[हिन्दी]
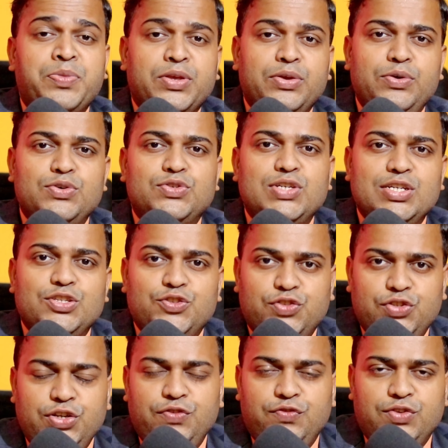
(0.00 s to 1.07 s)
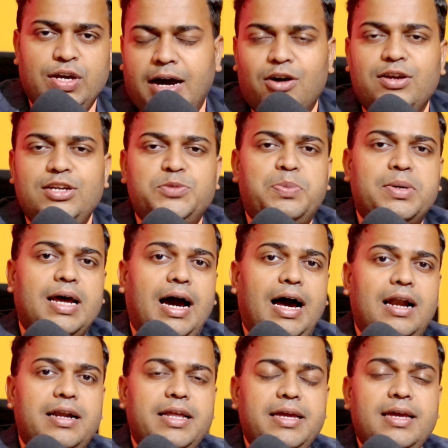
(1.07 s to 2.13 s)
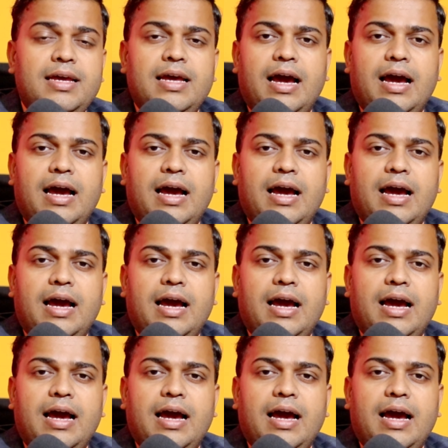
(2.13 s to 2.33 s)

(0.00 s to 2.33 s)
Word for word: यूजिंग स्विफ्ट और इस पर ऑलरेडी